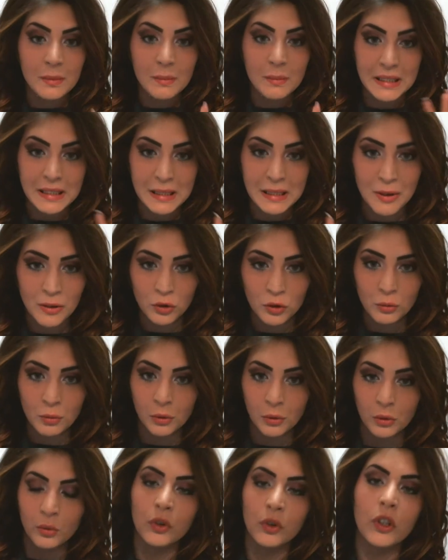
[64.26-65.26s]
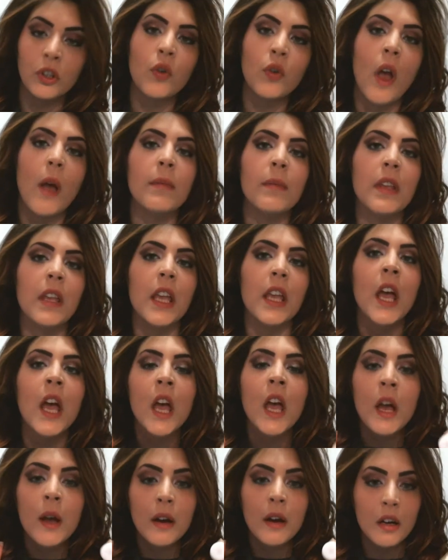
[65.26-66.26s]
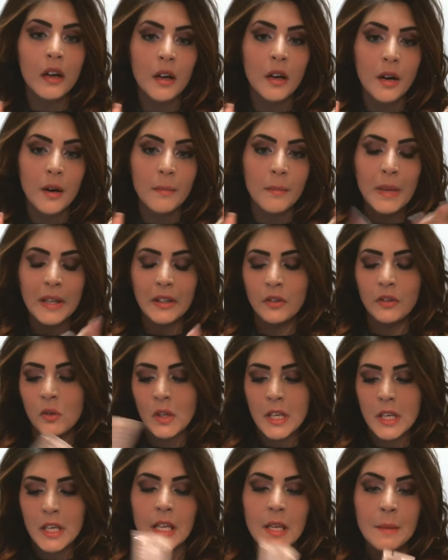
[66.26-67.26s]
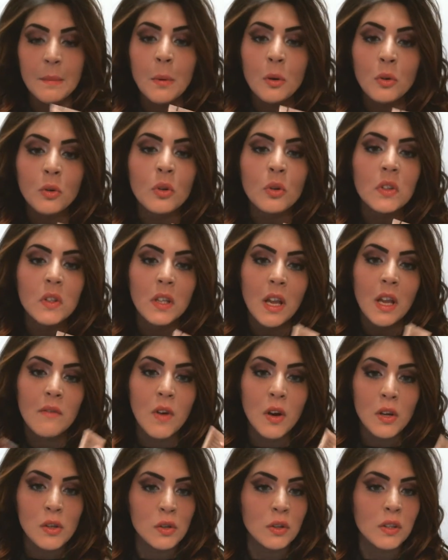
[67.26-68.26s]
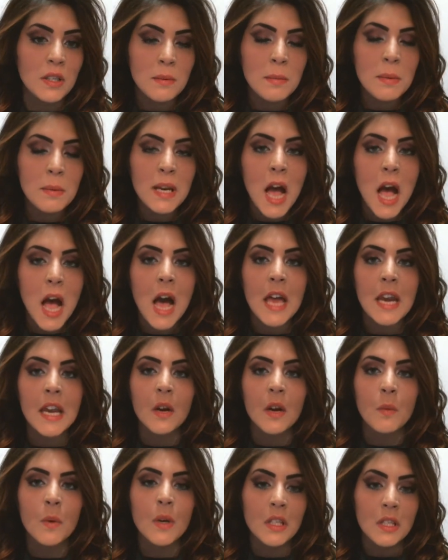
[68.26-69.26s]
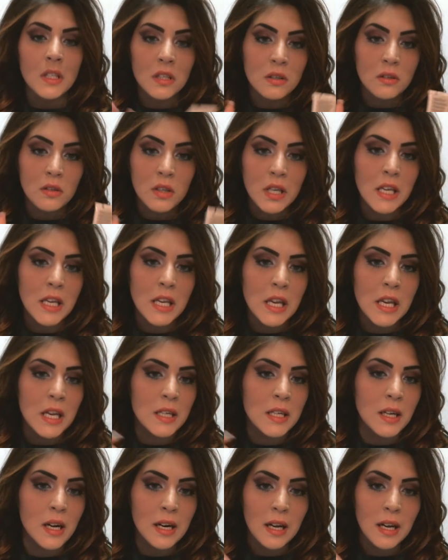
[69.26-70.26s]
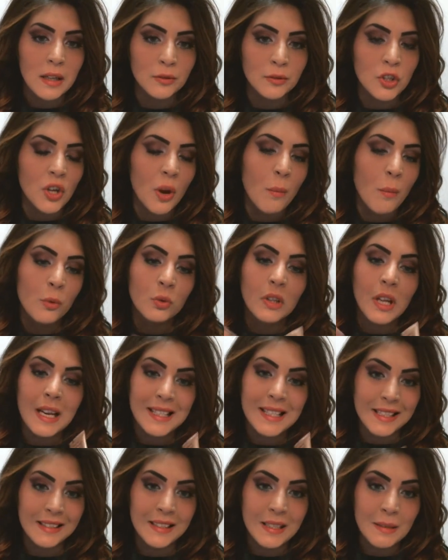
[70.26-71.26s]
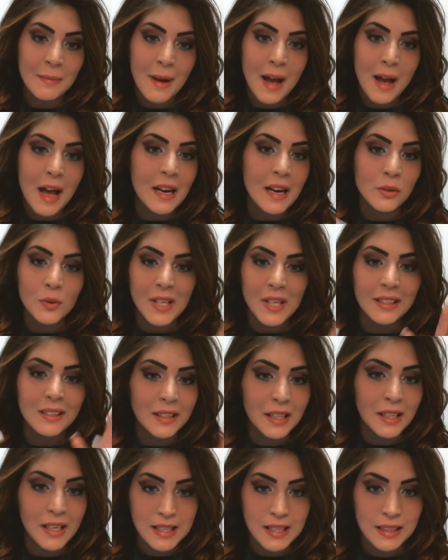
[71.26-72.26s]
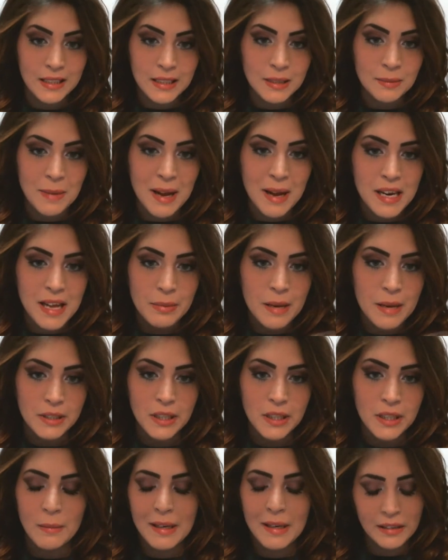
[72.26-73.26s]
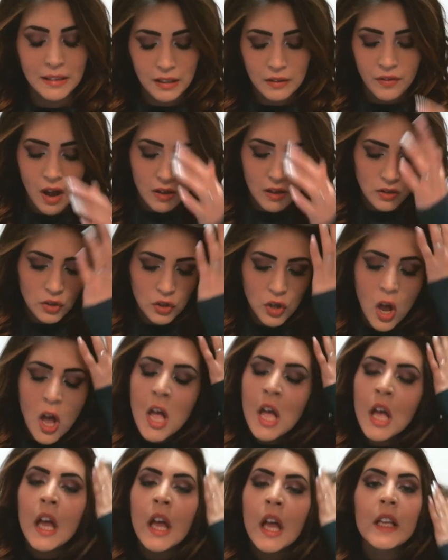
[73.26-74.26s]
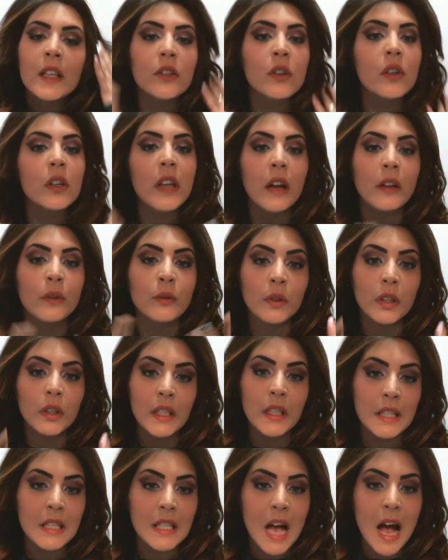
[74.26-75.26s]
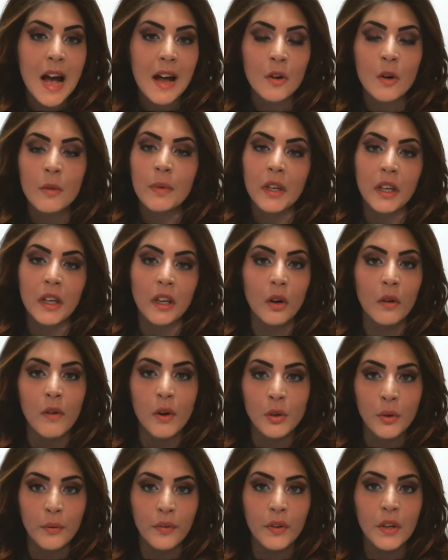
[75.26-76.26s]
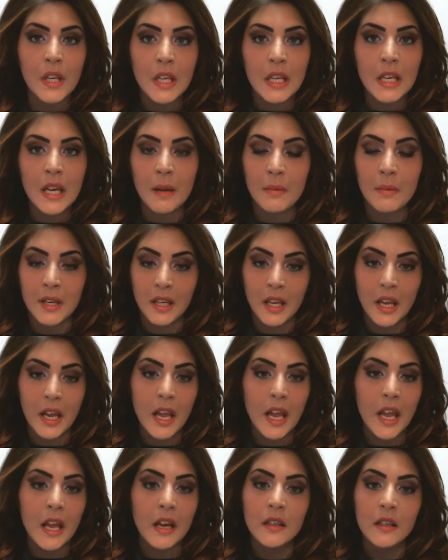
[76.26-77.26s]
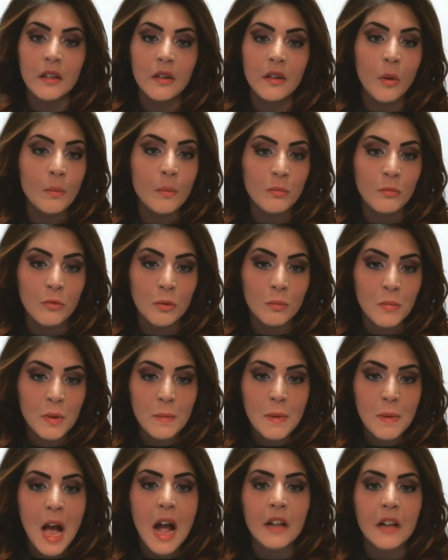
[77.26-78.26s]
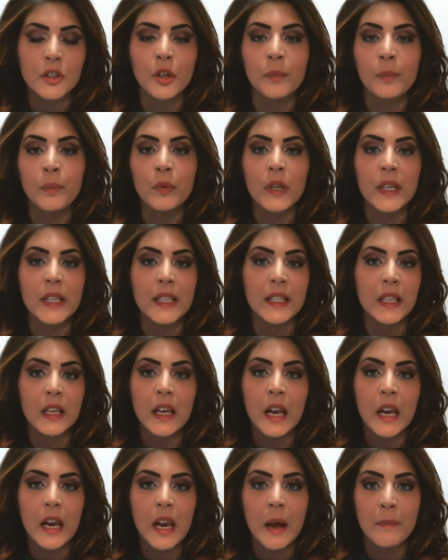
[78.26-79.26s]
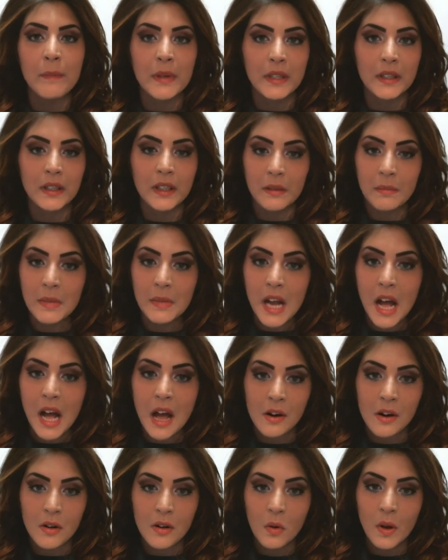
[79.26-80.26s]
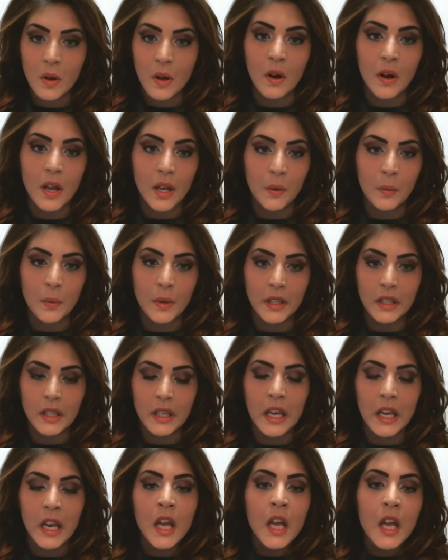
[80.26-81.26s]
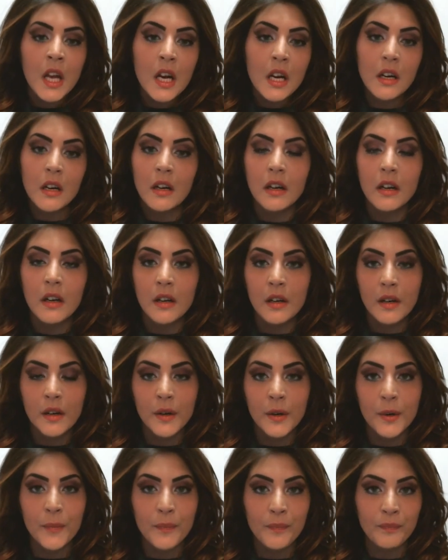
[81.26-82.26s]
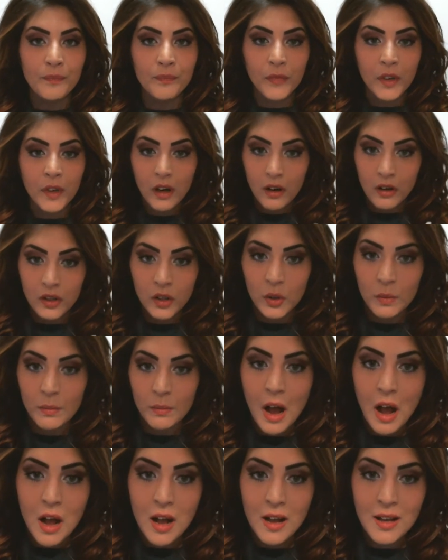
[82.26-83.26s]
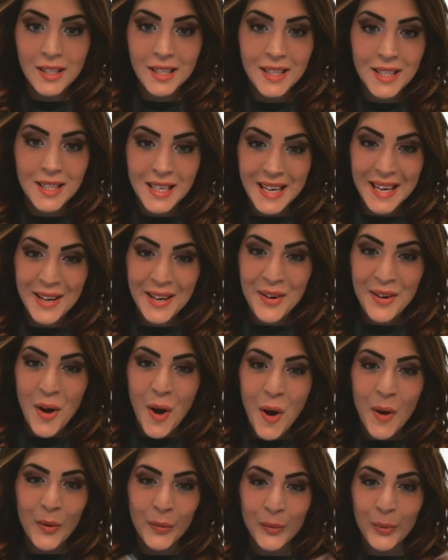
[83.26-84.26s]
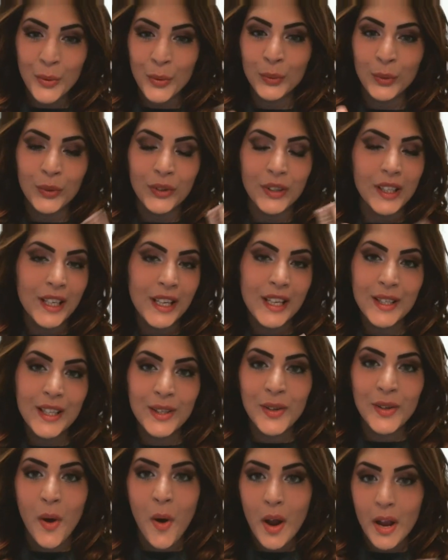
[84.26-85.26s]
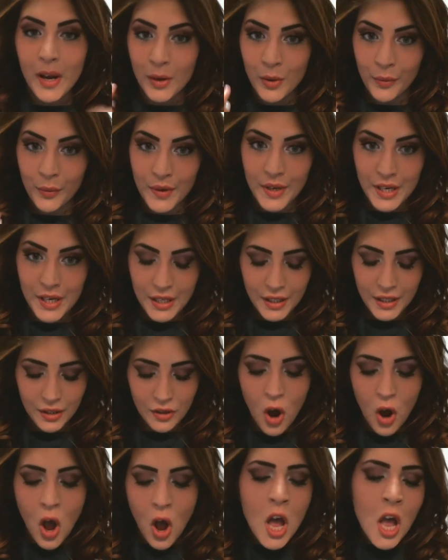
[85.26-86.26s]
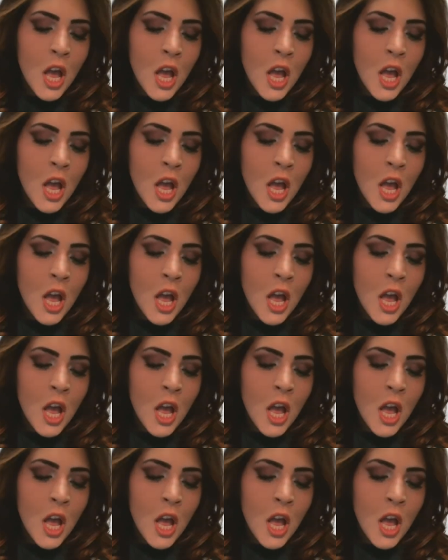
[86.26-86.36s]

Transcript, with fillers: smaltimento prodotti, cioè mi oh, metto lì i prodotti che voglio terminare, quindi sto lì, eh, alla, diciamo, tutta la settimana, gli usati della settimana praticamente faccio, sto lì ad utilizzarlo perché lo voglio finire, perché oh, non mi piace, oppure sto là là per terminarlo e, oh, e quindi, oh, mm, insomma, stringo, lo utilizzo e lo finisco.